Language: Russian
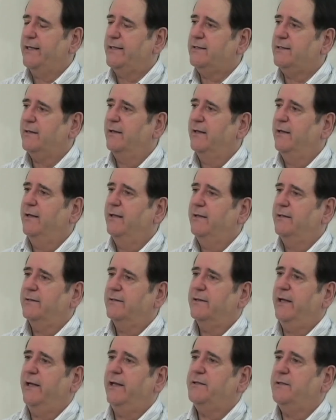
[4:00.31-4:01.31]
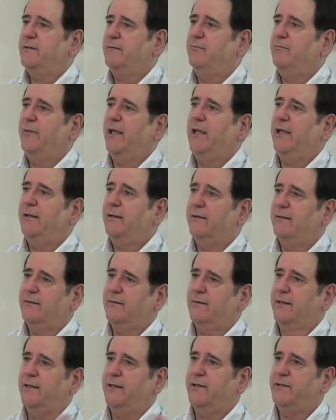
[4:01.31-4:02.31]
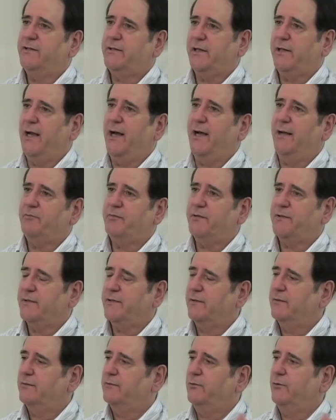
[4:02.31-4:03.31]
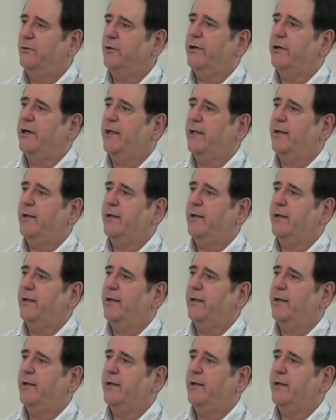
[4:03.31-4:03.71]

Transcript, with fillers: крест, не означает, что он уже не